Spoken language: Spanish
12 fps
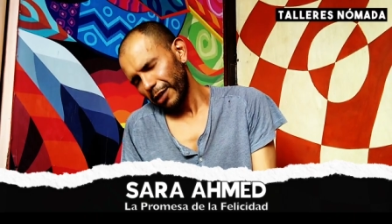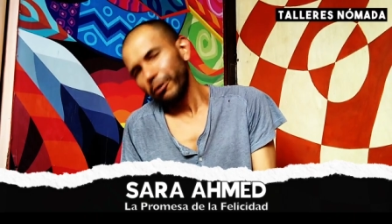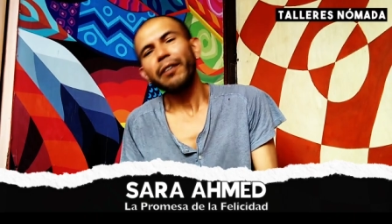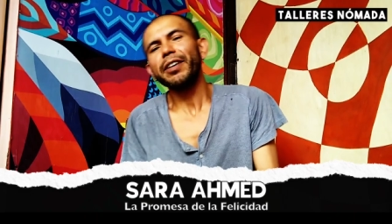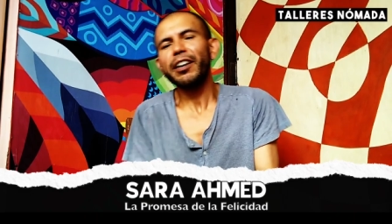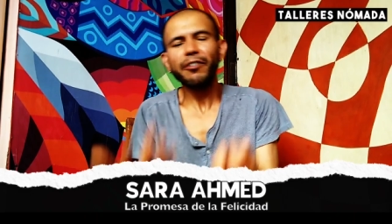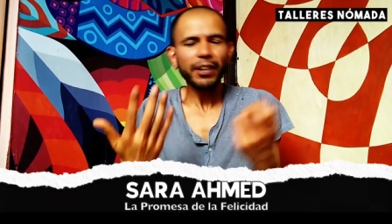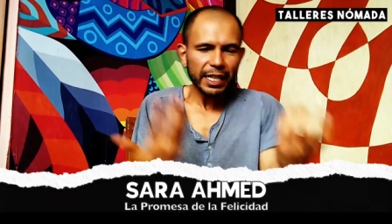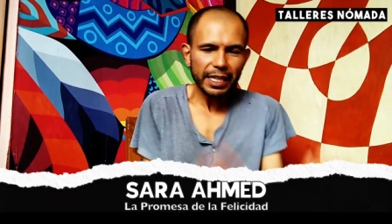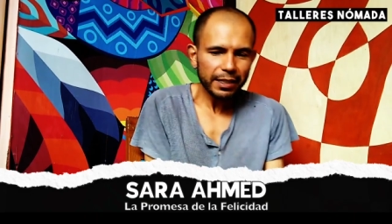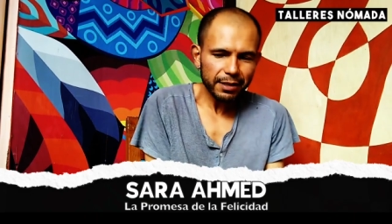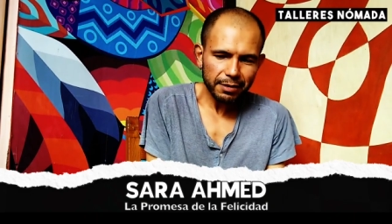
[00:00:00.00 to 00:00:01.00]
una vida
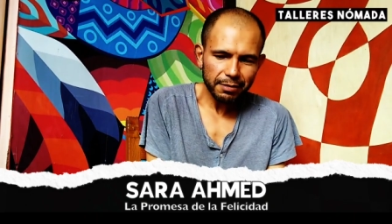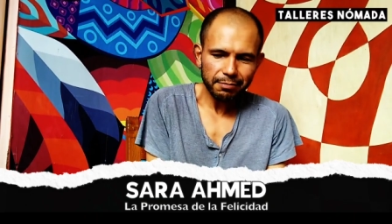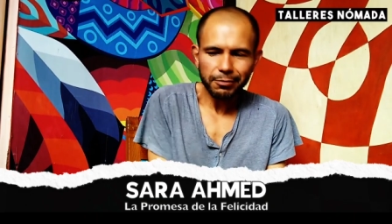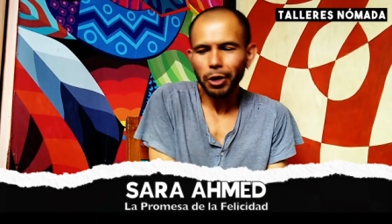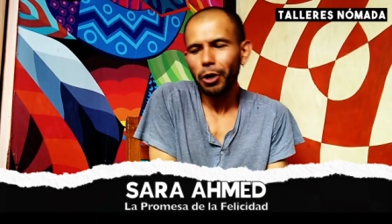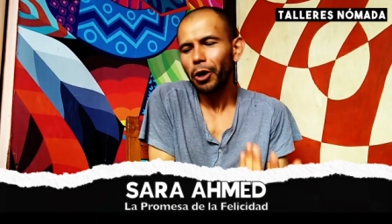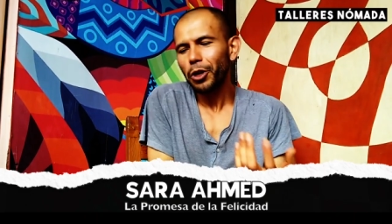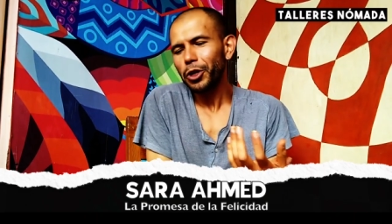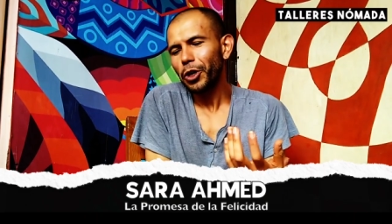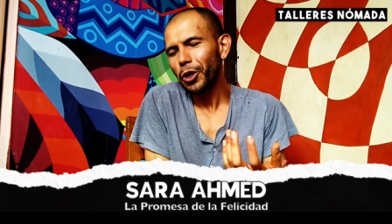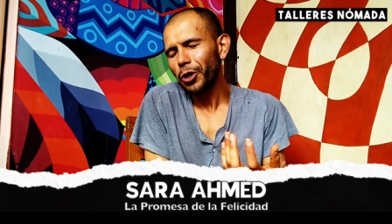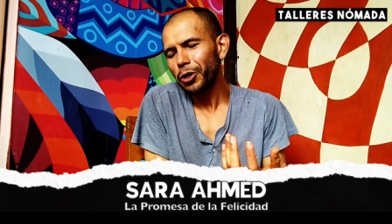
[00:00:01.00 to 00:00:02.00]
feliz no,
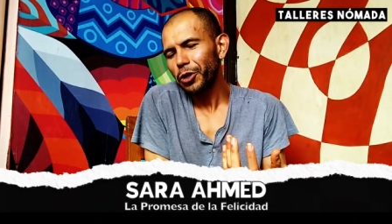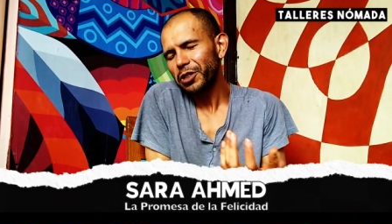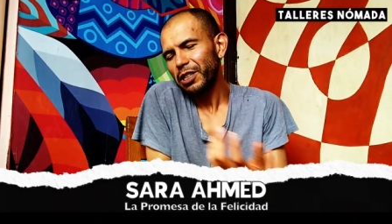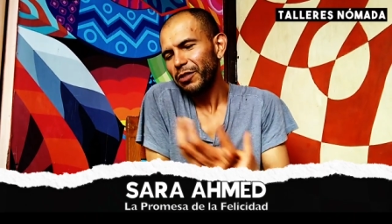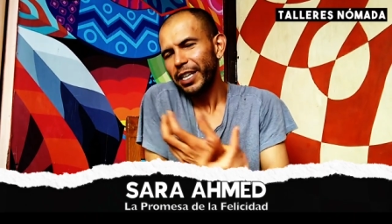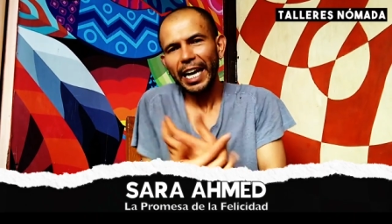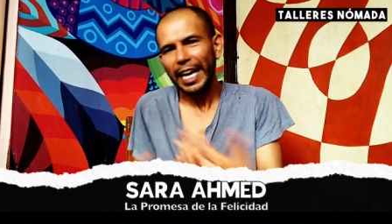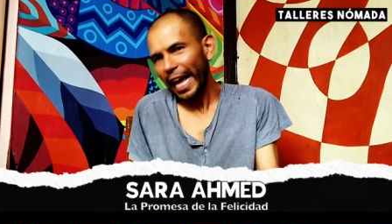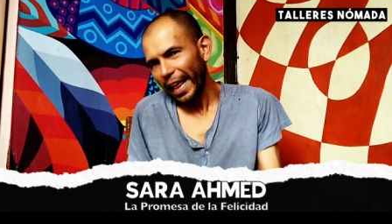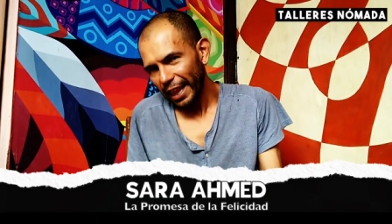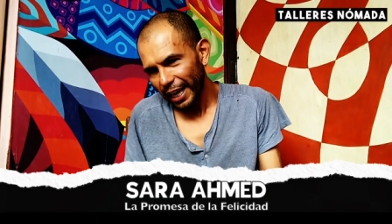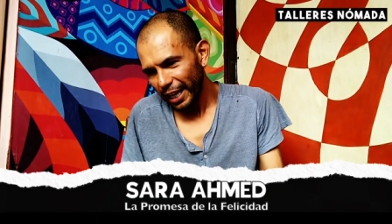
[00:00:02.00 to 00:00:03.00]
no, significa
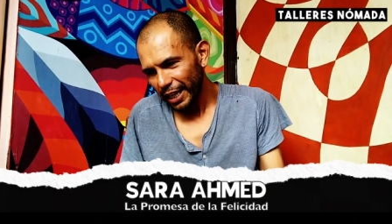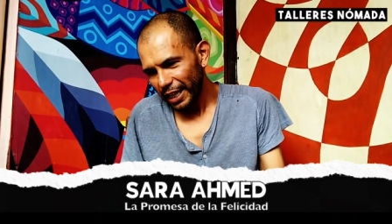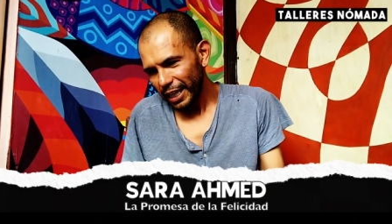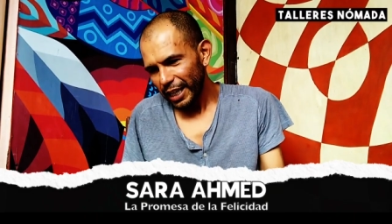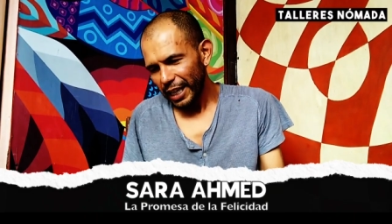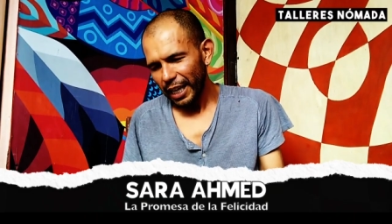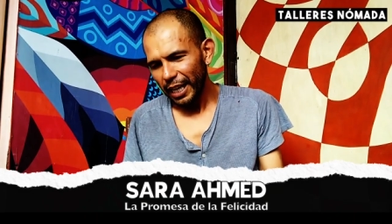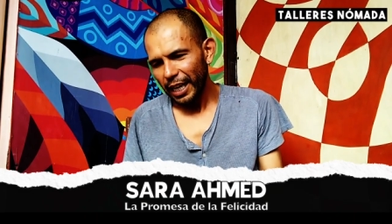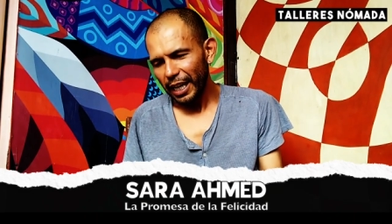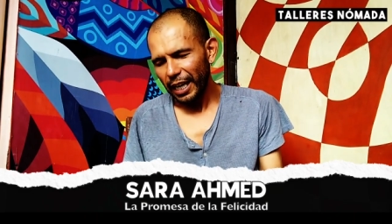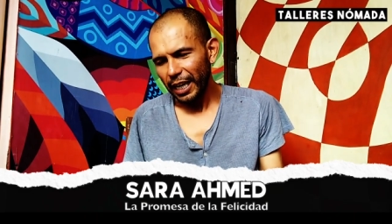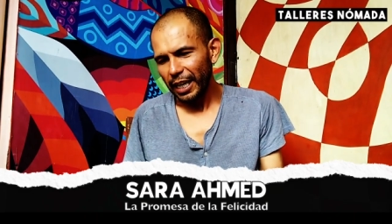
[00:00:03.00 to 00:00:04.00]
nada eh,
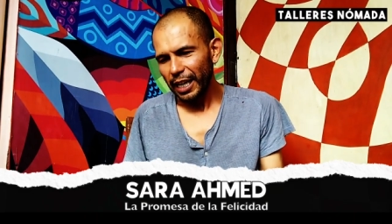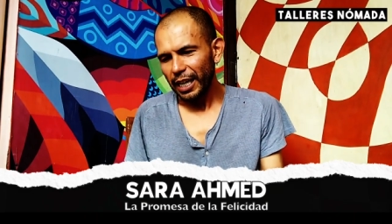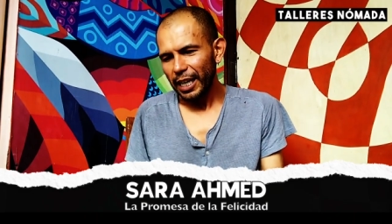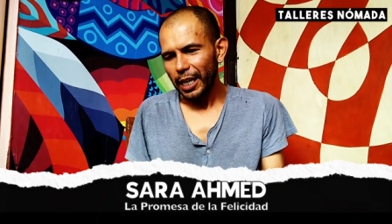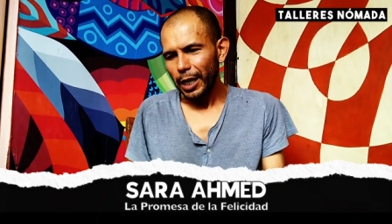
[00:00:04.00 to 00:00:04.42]
eh,